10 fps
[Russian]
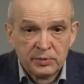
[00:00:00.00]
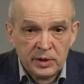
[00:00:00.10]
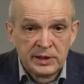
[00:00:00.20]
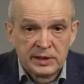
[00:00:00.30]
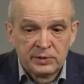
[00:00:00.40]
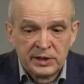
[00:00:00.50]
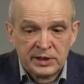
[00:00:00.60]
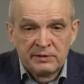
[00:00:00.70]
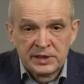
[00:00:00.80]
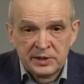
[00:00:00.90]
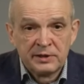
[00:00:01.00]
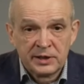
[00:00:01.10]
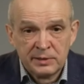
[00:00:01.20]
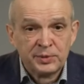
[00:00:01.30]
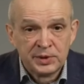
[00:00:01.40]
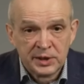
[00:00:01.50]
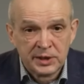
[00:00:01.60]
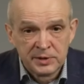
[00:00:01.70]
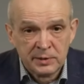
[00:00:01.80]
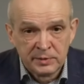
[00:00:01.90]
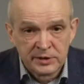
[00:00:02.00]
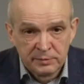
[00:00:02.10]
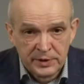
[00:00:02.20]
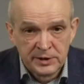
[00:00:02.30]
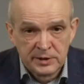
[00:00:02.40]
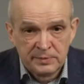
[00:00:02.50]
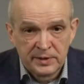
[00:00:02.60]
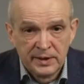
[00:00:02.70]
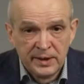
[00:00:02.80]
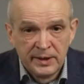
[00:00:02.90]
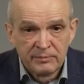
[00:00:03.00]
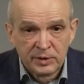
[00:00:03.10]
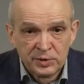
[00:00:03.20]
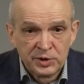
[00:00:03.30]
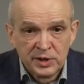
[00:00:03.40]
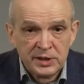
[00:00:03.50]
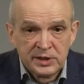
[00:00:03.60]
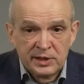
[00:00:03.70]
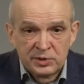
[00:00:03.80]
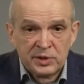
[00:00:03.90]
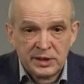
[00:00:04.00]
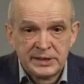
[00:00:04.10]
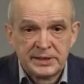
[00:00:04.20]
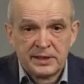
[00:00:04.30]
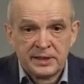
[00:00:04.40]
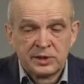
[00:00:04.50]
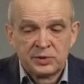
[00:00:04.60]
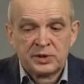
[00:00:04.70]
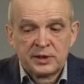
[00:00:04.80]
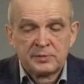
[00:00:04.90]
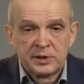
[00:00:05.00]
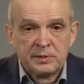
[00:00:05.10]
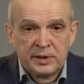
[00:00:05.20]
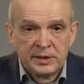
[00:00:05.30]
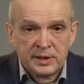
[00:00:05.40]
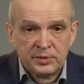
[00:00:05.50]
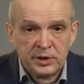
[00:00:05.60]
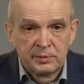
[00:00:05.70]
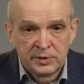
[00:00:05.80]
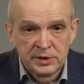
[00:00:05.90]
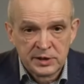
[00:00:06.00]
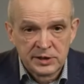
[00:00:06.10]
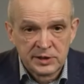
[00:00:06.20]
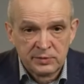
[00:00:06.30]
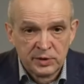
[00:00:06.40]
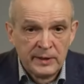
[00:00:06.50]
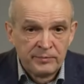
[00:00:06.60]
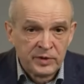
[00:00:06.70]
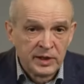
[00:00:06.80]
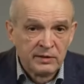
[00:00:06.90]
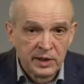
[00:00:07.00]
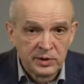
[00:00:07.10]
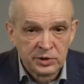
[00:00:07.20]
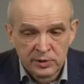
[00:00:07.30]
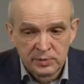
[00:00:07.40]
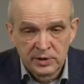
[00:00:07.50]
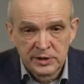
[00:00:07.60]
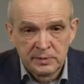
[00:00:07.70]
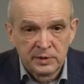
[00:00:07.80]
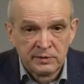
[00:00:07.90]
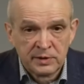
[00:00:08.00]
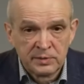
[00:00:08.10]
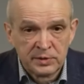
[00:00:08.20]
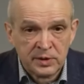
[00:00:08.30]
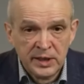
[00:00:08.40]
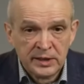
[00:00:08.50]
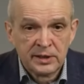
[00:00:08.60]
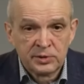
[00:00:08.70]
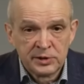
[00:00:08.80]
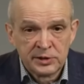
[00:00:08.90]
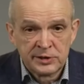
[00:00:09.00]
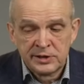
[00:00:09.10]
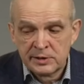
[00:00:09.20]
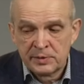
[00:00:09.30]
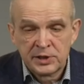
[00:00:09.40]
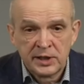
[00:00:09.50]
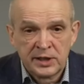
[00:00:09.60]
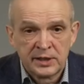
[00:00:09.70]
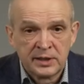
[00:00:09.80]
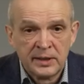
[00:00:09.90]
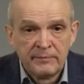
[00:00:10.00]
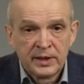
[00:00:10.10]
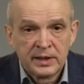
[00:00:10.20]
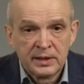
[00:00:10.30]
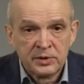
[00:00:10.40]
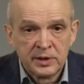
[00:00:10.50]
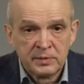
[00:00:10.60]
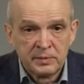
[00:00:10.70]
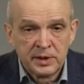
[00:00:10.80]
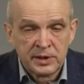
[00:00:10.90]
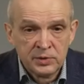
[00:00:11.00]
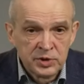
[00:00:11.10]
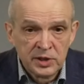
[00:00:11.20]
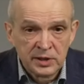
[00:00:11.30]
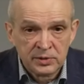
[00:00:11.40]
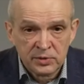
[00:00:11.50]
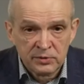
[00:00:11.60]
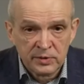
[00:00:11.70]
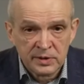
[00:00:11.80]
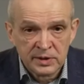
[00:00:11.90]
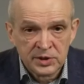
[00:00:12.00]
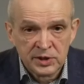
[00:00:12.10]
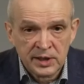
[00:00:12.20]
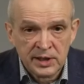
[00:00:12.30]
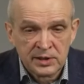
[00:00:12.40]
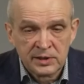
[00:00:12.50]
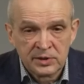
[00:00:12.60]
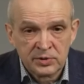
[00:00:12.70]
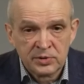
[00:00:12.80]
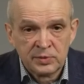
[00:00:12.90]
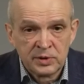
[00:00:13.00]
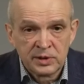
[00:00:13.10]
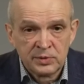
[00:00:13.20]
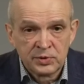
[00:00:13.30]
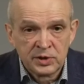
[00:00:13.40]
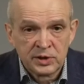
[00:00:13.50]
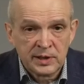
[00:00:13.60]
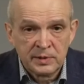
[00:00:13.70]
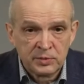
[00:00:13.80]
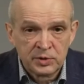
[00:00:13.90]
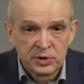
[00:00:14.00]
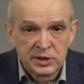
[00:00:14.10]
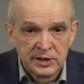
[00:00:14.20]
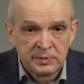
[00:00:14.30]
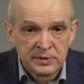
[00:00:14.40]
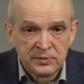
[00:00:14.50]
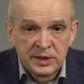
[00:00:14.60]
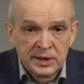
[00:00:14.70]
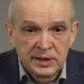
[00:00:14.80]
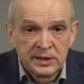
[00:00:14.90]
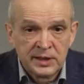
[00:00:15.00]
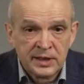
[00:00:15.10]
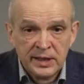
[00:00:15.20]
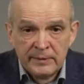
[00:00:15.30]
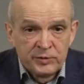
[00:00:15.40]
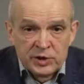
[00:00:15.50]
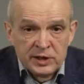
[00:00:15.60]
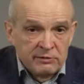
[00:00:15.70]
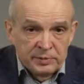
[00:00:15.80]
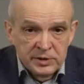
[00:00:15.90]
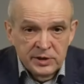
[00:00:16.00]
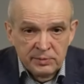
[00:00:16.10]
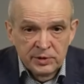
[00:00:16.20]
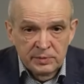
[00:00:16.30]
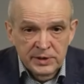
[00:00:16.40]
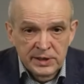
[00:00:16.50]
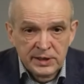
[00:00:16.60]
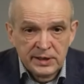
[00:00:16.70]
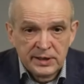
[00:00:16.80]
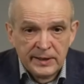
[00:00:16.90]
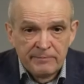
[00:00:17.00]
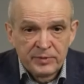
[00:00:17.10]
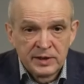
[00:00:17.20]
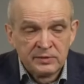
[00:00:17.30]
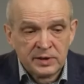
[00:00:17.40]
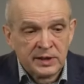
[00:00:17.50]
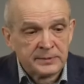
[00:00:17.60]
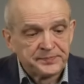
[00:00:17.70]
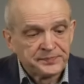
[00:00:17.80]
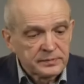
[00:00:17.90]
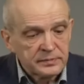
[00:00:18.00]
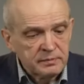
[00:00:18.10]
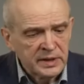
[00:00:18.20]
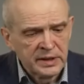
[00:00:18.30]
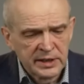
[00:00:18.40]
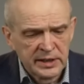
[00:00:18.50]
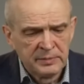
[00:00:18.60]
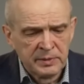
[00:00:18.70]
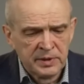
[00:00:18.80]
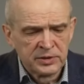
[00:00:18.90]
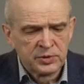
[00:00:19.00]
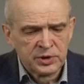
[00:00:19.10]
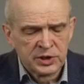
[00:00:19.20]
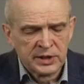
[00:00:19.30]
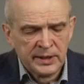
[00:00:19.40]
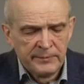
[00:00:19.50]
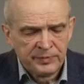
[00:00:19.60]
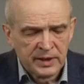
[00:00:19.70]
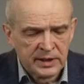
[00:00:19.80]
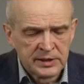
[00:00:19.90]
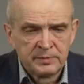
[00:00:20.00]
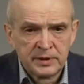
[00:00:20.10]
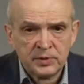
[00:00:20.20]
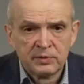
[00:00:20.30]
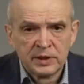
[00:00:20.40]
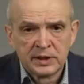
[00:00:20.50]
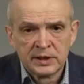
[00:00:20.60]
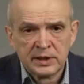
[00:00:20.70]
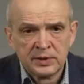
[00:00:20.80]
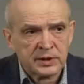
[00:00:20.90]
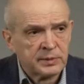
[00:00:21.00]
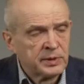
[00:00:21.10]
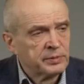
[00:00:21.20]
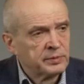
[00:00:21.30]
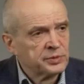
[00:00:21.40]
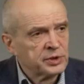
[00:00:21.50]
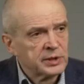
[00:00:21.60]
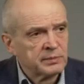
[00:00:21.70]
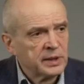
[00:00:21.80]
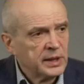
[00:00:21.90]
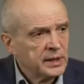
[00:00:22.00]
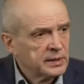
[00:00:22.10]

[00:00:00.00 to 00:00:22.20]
Более того, эти два человека не будут этим заниматься в принципе. Потому что они знают, что если они начнут этим заниматься, люди их просто разорвут. Не говоря уже о том, что если мы говорим, что никто не запрещает а, людям иметь оружие, кто э, считает, что ему это нужно там и может себе позволить и так далее. То есть, этого просто не будет происходить. Это вот как Яркий пример той же а, с Молдовой, когда у них там, не помню уже, там